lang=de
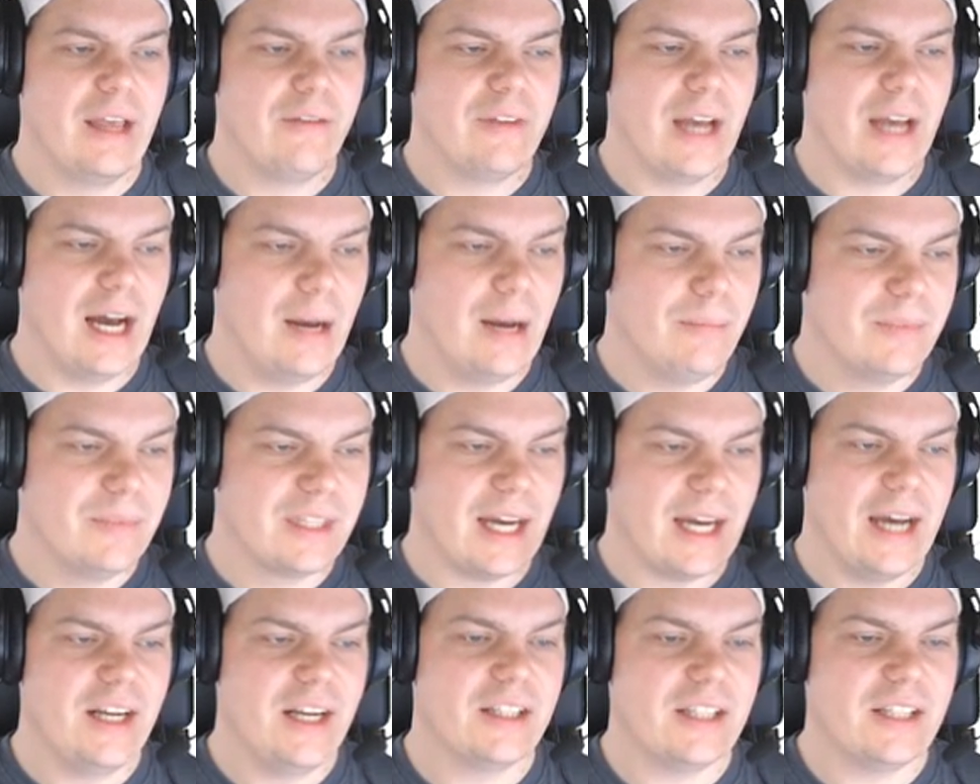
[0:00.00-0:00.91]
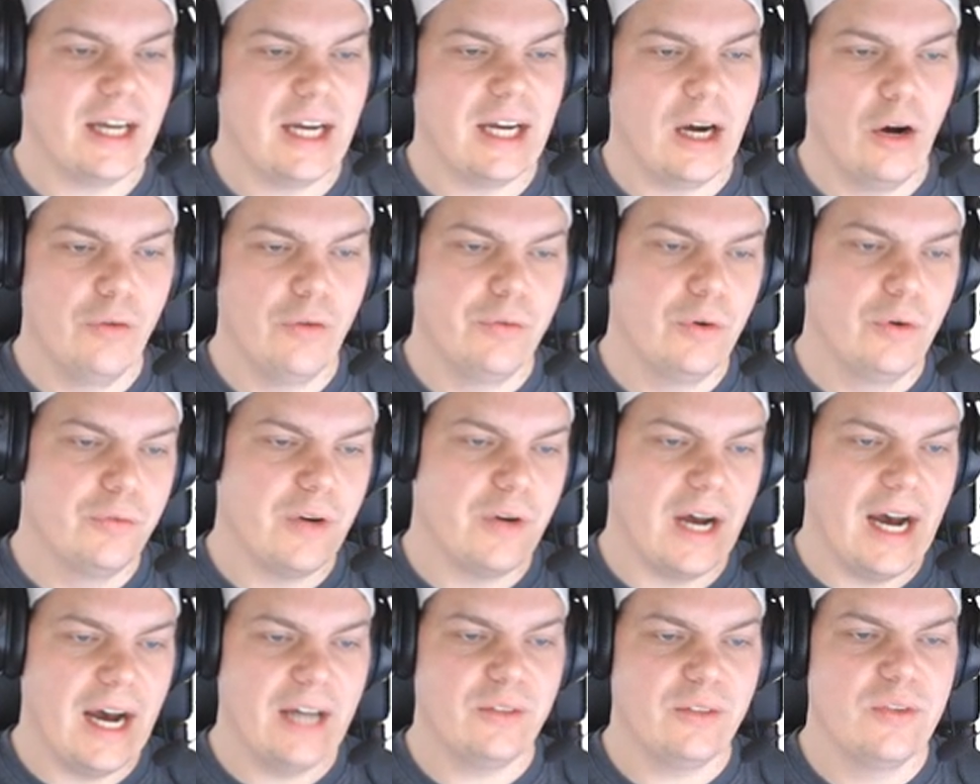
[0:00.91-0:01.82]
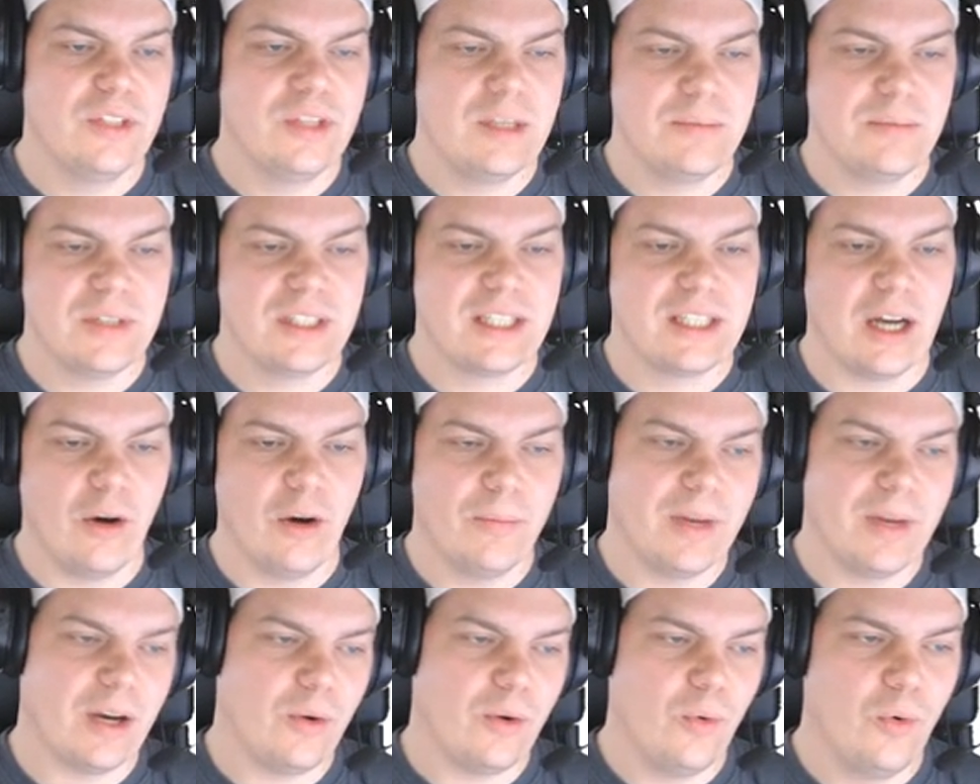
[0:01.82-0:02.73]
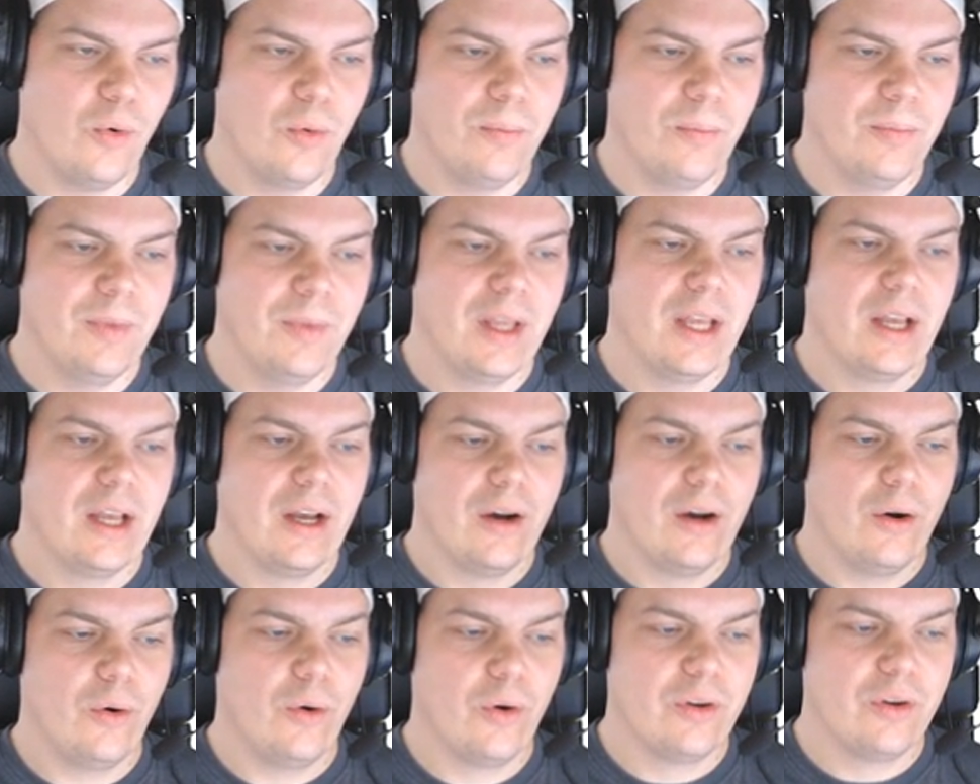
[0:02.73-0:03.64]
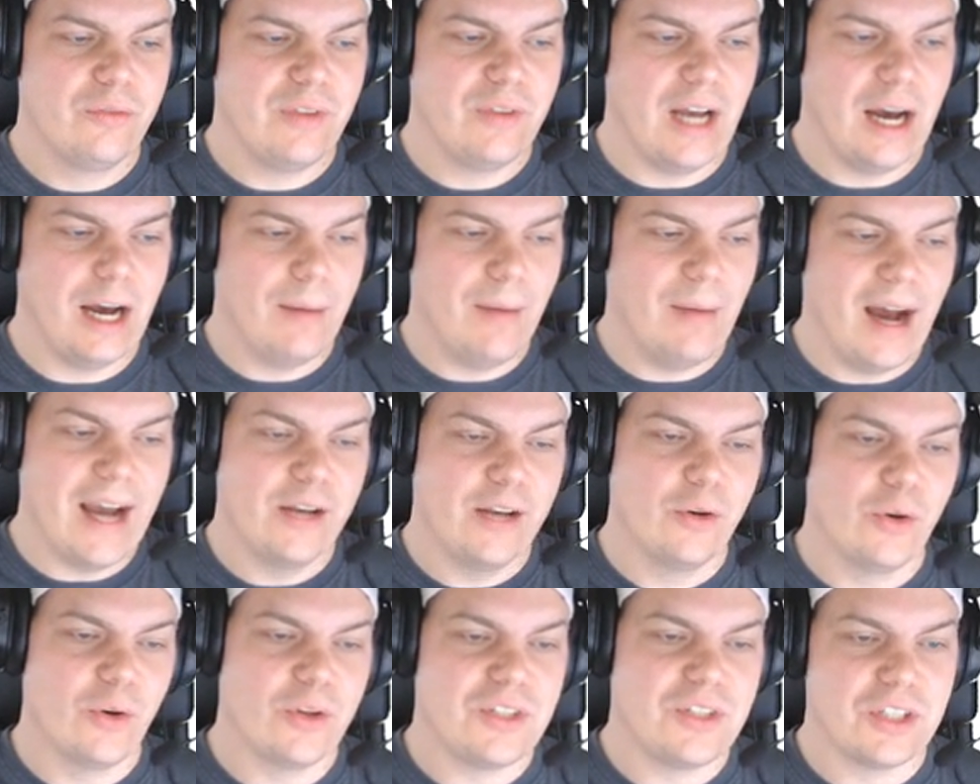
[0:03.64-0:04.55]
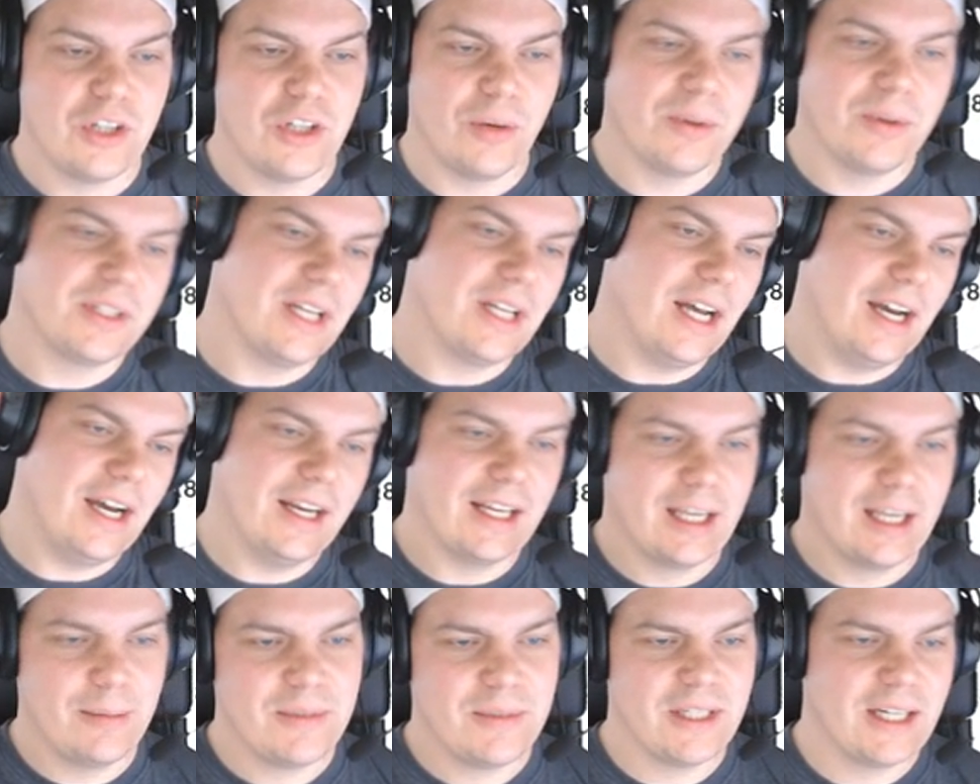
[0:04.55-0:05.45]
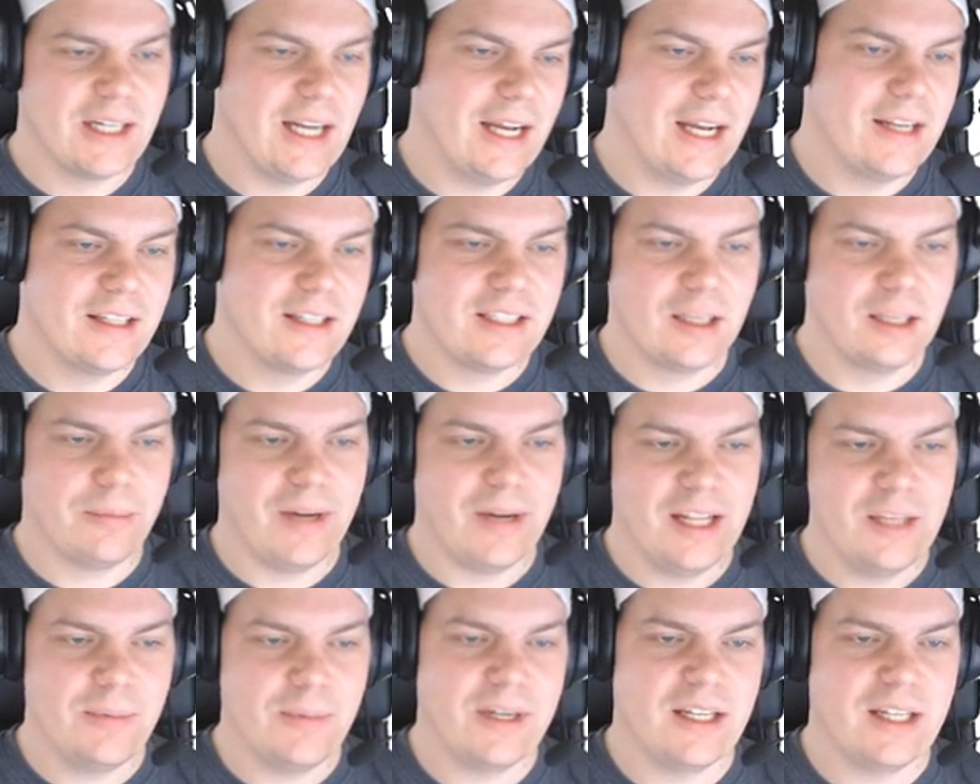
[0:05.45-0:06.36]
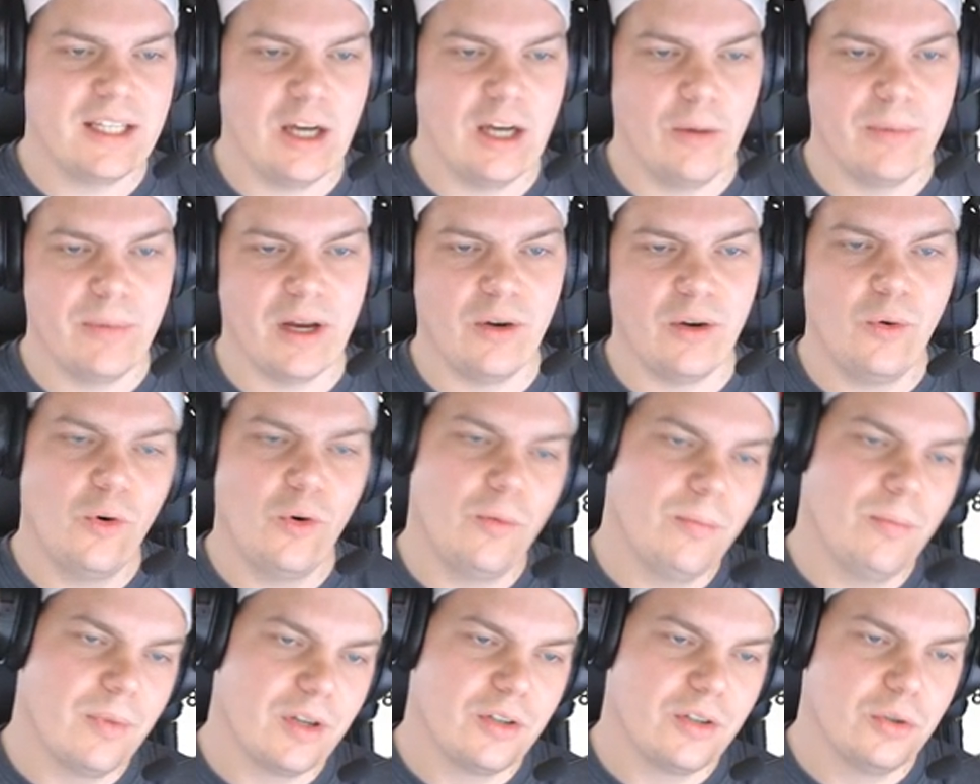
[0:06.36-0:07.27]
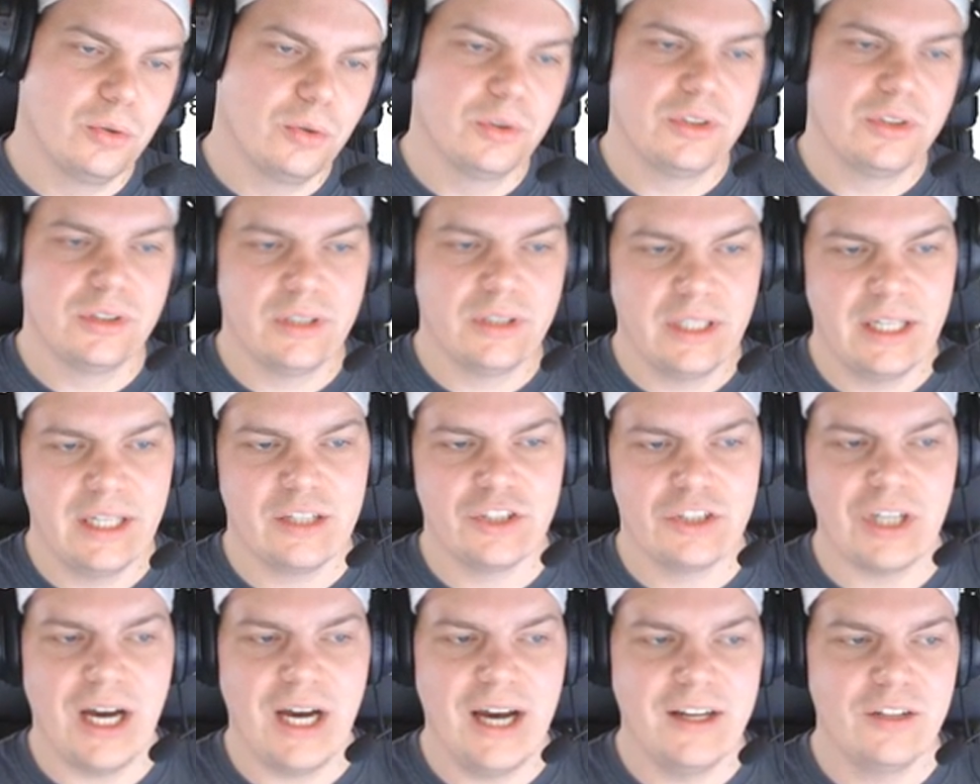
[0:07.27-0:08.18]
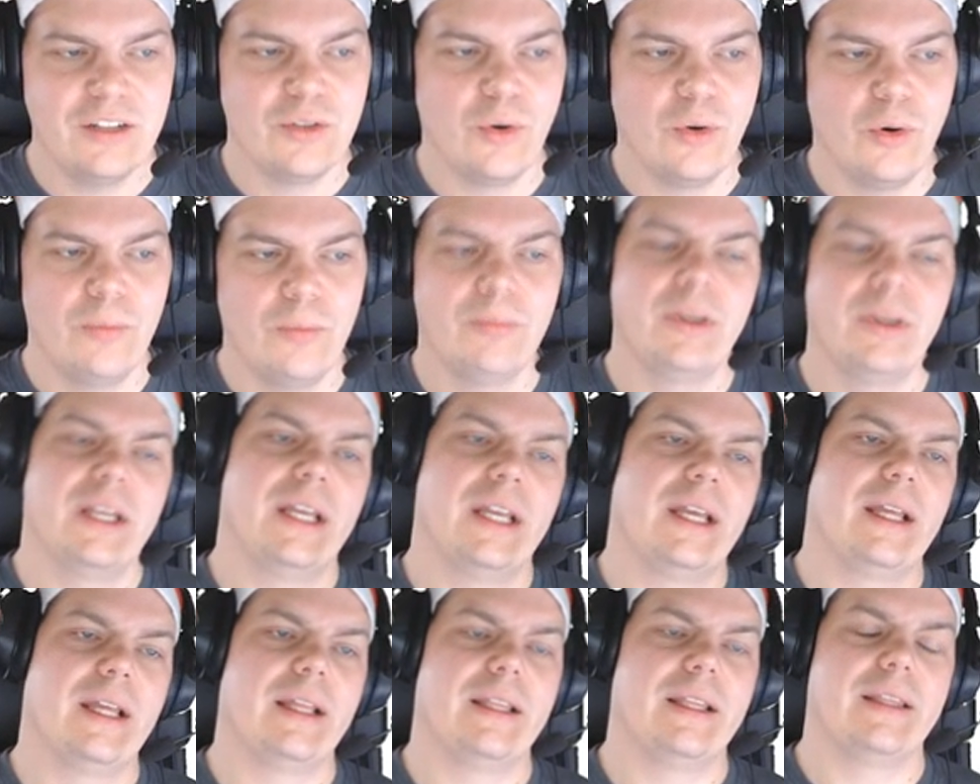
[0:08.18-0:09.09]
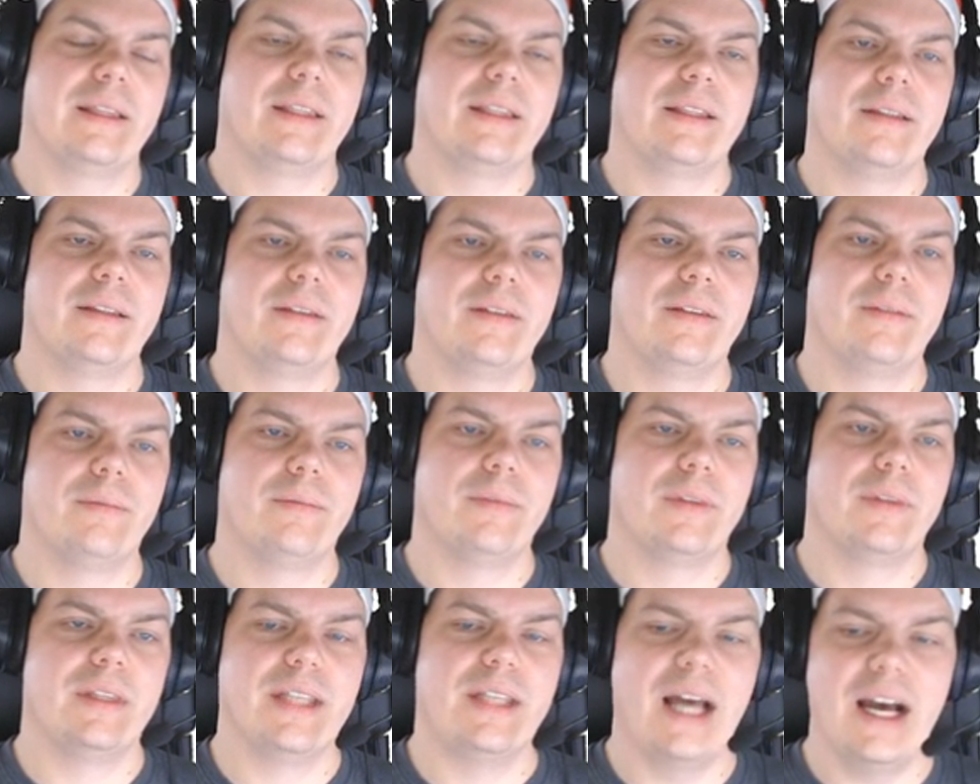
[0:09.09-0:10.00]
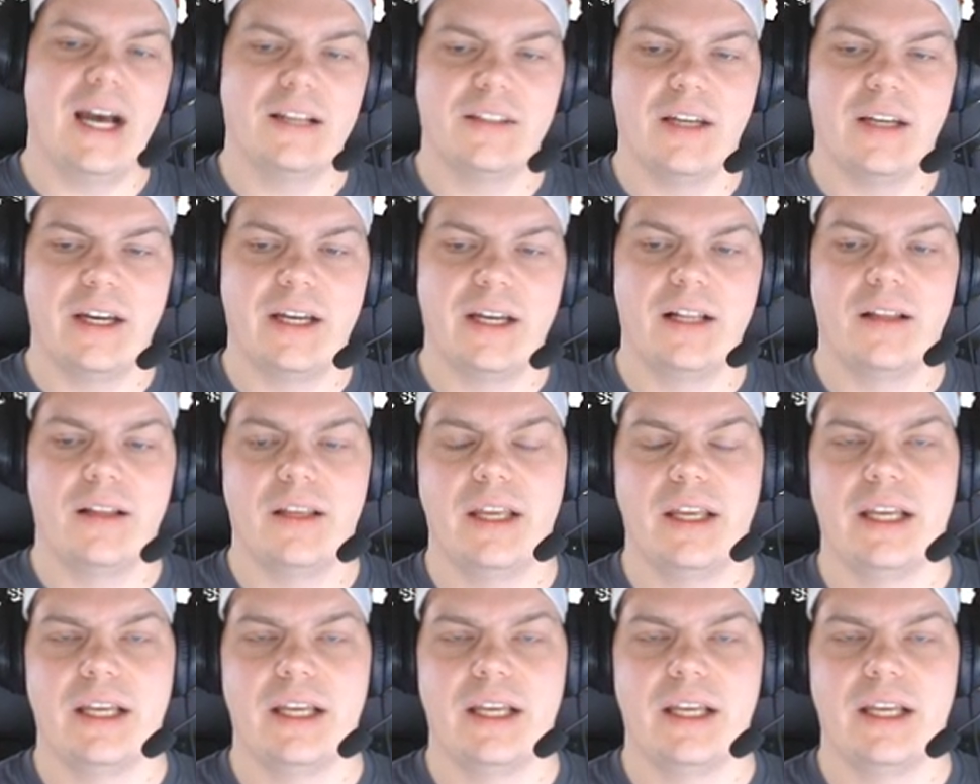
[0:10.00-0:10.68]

Wir haben 303 Aufrufe, 78 Daumen nach oben und wir haben 91 Kommentare. Da gibt es eine kleine Diskrepanz bei den Daumen nach oben. Gut, schade drum. Nachteil, ihr